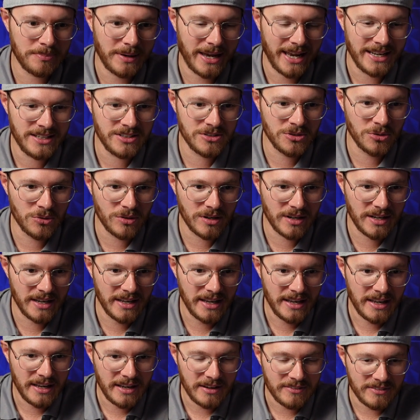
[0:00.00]
Brett gucken,
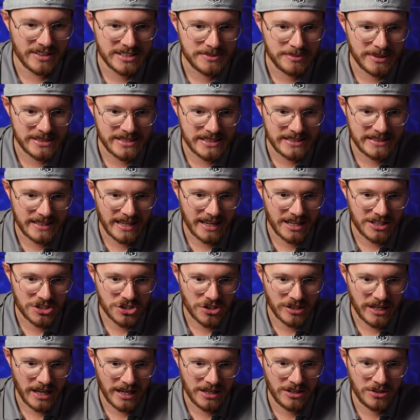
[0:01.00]
was man sich da
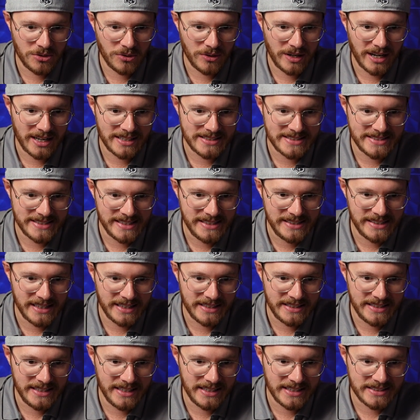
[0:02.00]
schon angucken kann, seht ihr
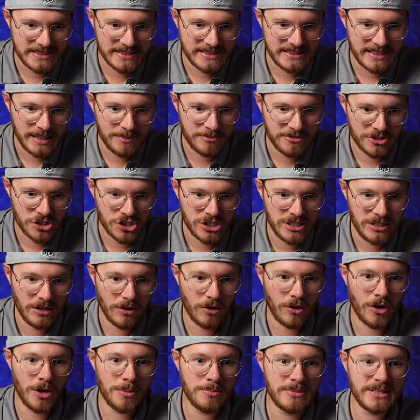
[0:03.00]
hier, dass es eben verschiedene
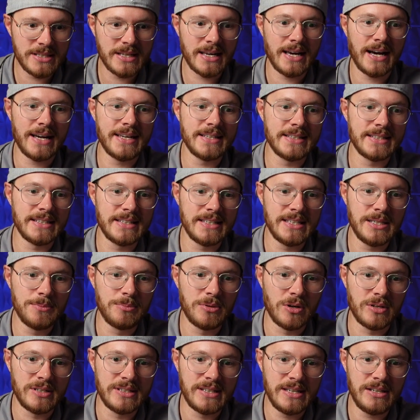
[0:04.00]
Räumlichkeiten
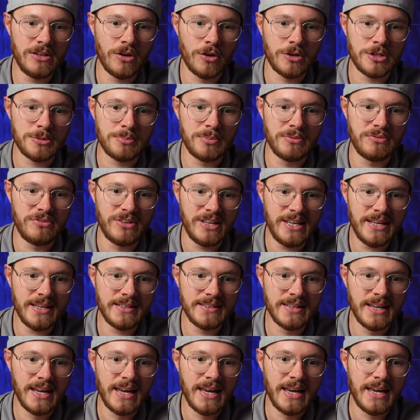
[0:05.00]
gibt, in denen ihr euch
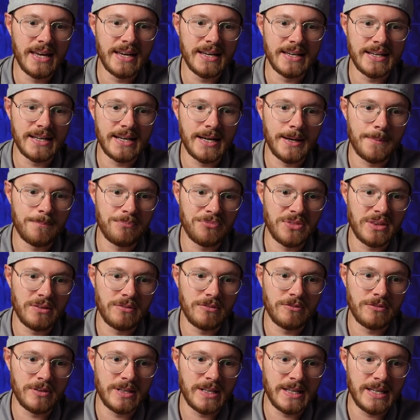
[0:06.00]
bewegt.
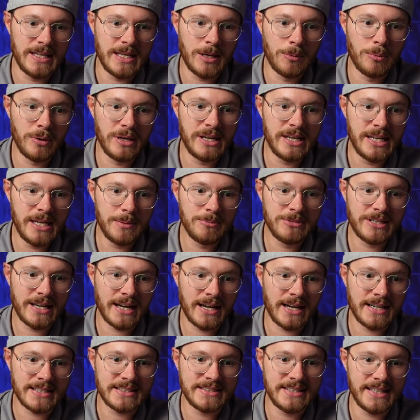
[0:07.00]
Ähm, ihr übernehmt
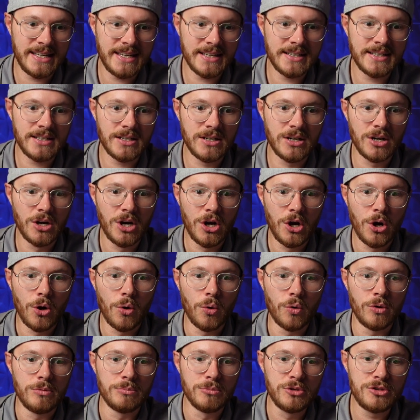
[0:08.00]
Charaktere
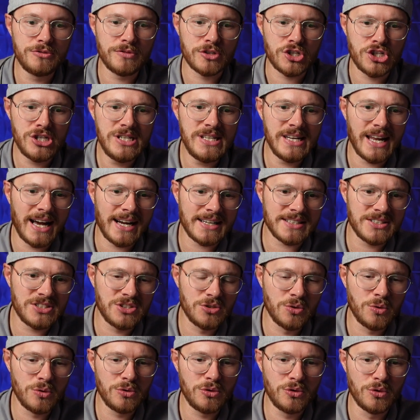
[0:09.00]
und müsst verschiedene
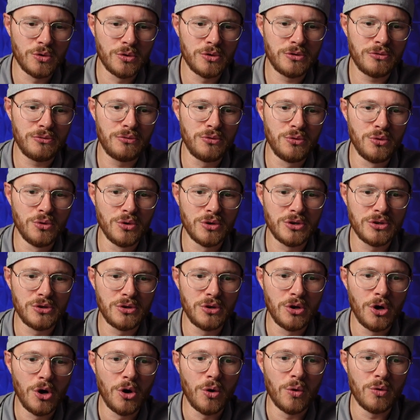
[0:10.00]
Aktionen
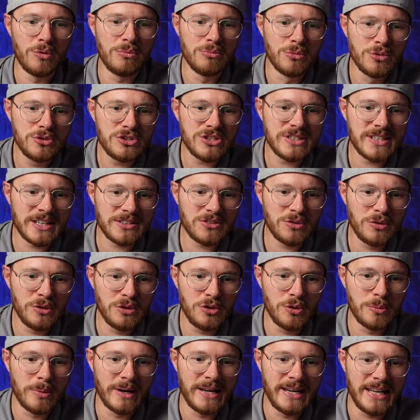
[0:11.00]
durchführen und müsst
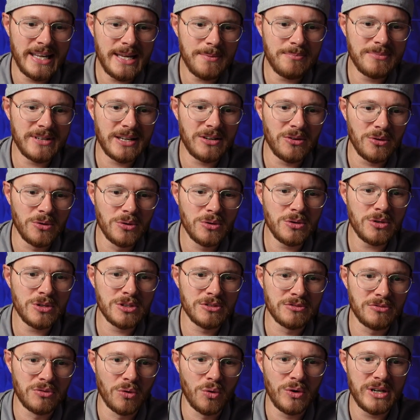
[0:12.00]
natürlich überleben, denn
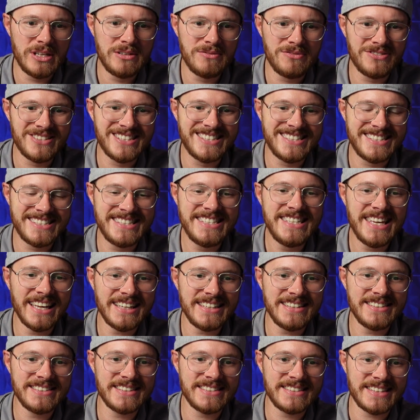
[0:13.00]
irgendwo
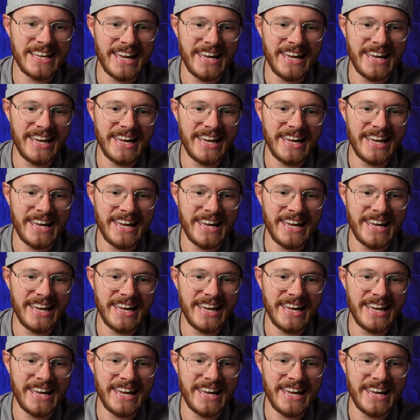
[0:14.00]
infiziert dieses